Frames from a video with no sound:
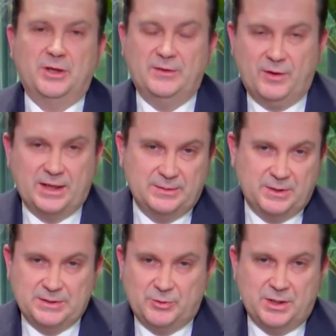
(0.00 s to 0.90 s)
degli avvocati
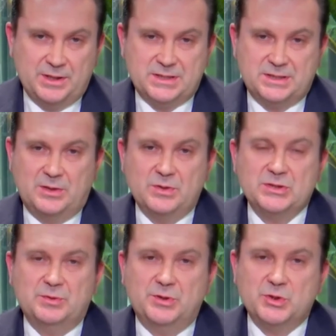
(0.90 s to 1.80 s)
matrimonialisti in
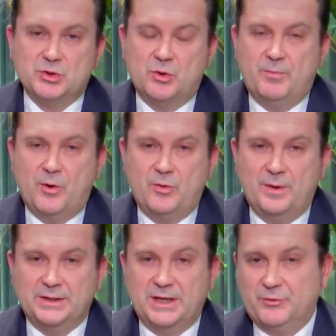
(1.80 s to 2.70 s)
questo periodo sono un po' come
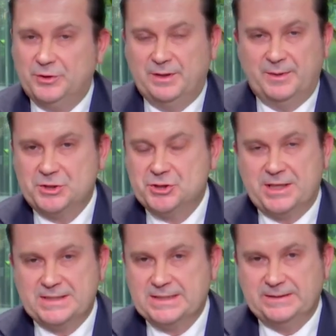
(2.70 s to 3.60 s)
i telefoni di
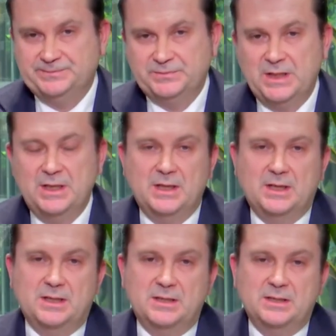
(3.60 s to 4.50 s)
emergenza,
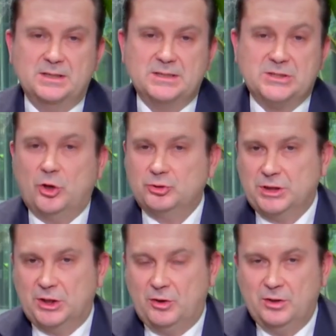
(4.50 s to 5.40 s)
mm. Eh,
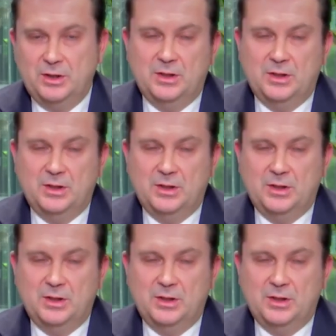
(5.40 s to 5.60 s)
scottano.